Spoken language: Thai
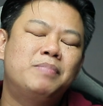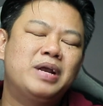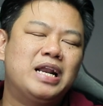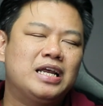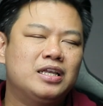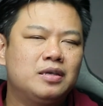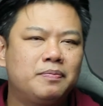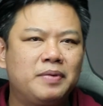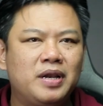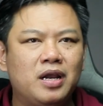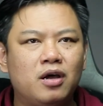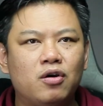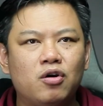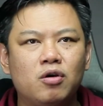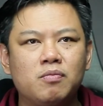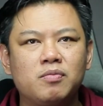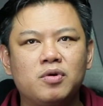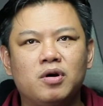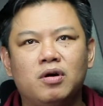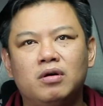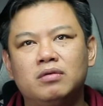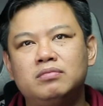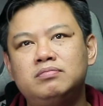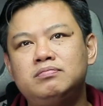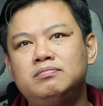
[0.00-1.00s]
มันอาจจะเป็นอารมณ์
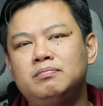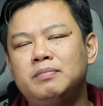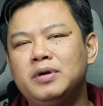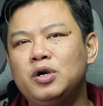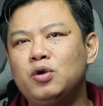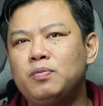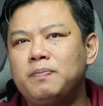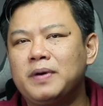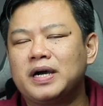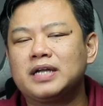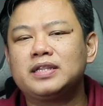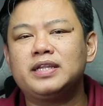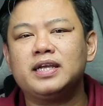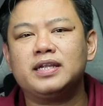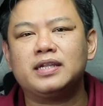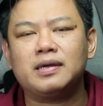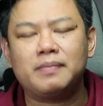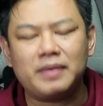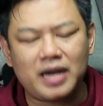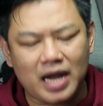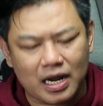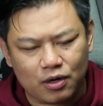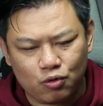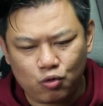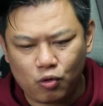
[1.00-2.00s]
ของมนุษย์ปกติธร
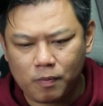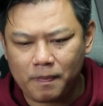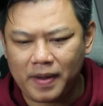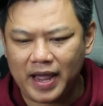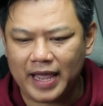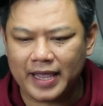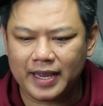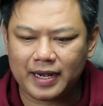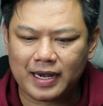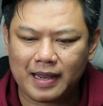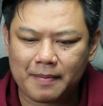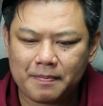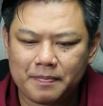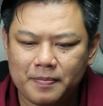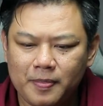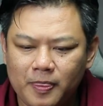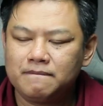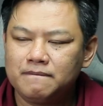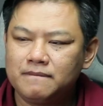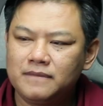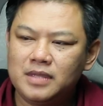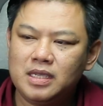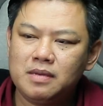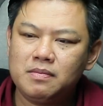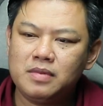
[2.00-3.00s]
รมดาทั่วไปครับ
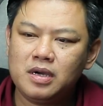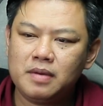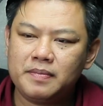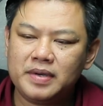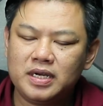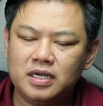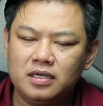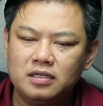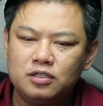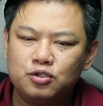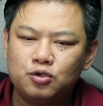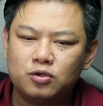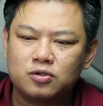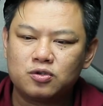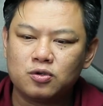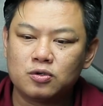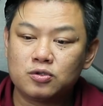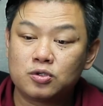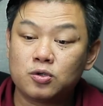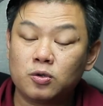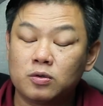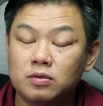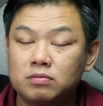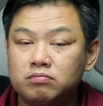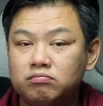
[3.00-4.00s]
ที่เมื่อมาถึงจุดสูง
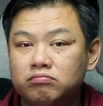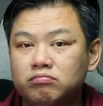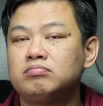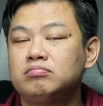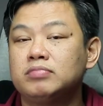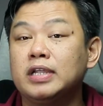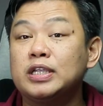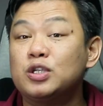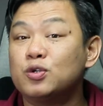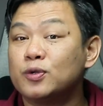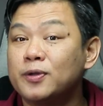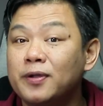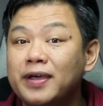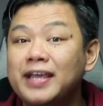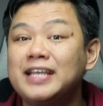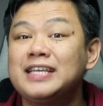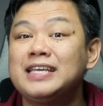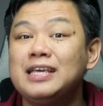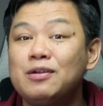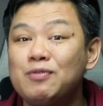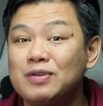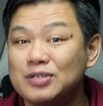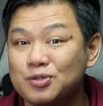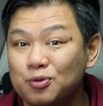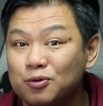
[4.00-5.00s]
สุดในจุดที่ตัวเอง
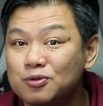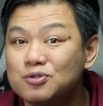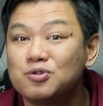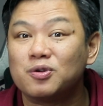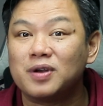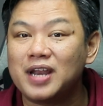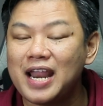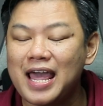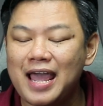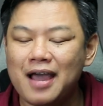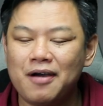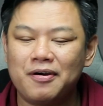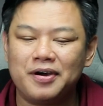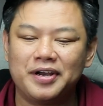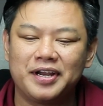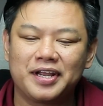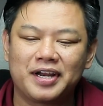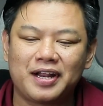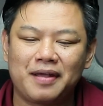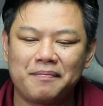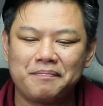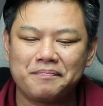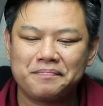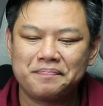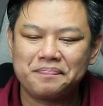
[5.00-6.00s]
คิดว่าสูงสุดแล้ว
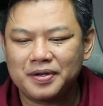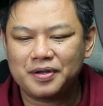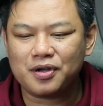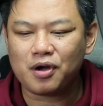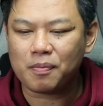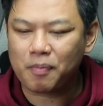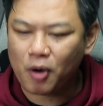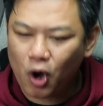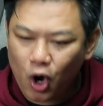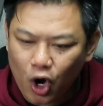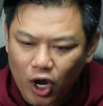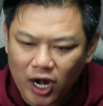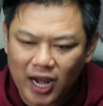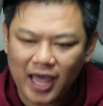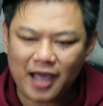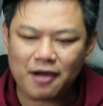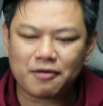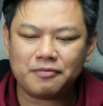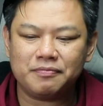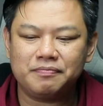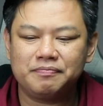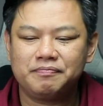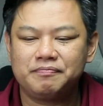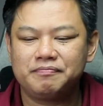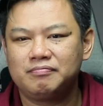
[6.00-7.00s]
นะครับก็พอแล้ว
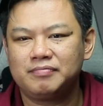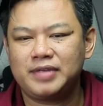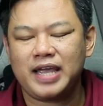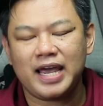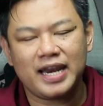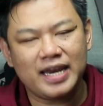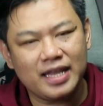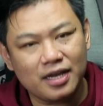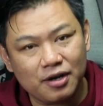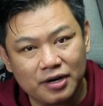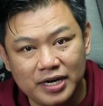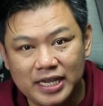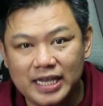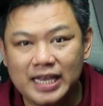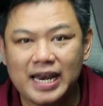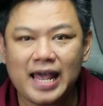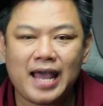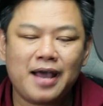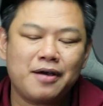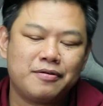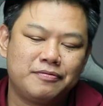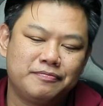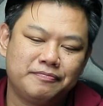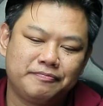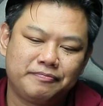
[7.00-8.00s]
แค่นี้ก็ดี
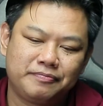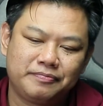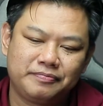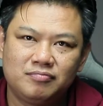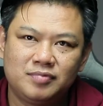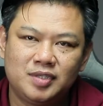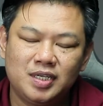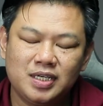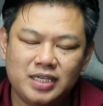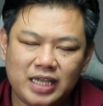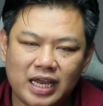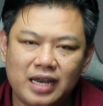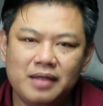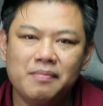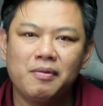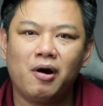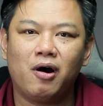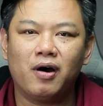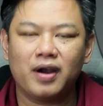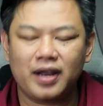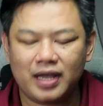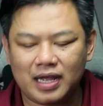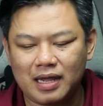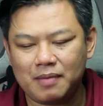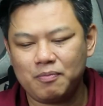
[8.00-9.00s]
แล้วซึ่งอย่างที่บ
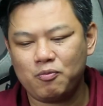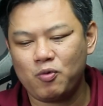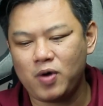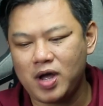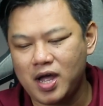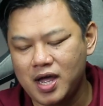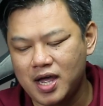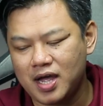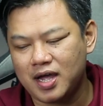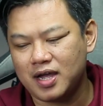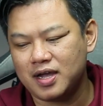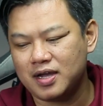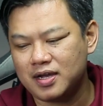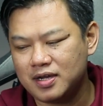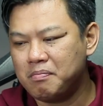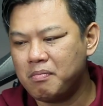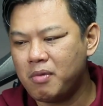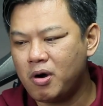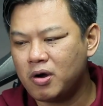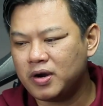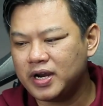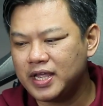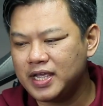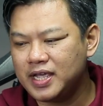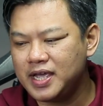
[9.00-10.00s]
อกนะครับว่าม
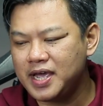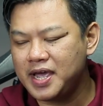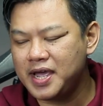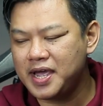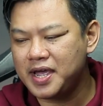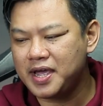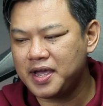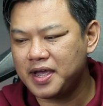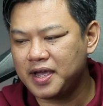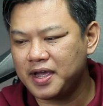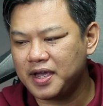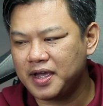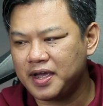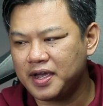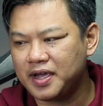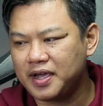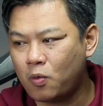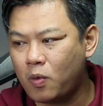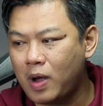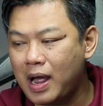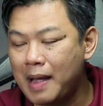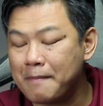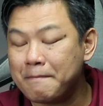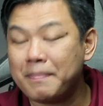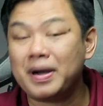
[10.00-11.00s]
องในแง่
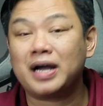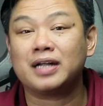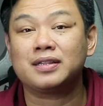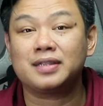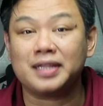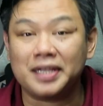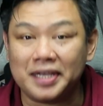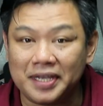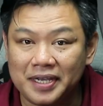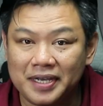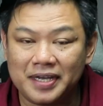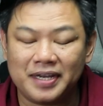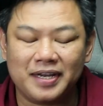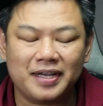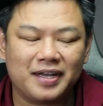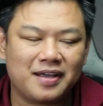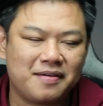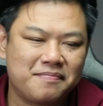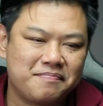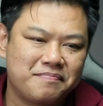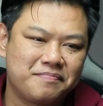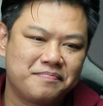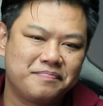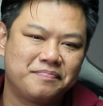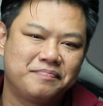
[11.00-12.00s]
ความปกตินะค
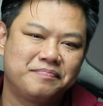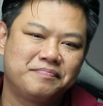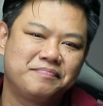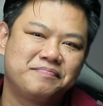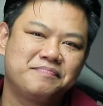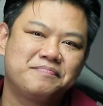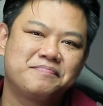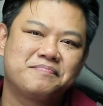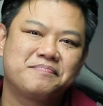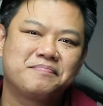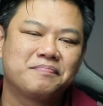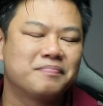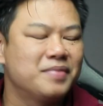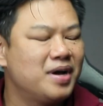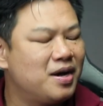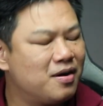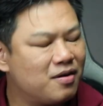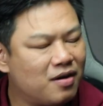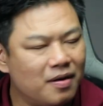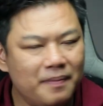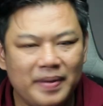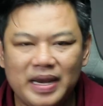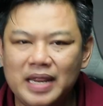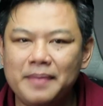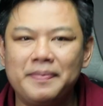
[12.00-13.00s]
รับเบล
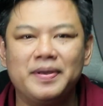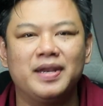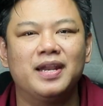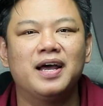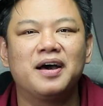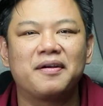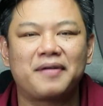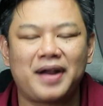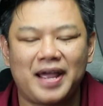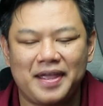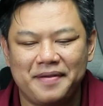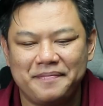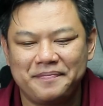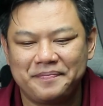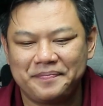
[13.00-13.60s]
ก็ไม่ได้ผิดอะไร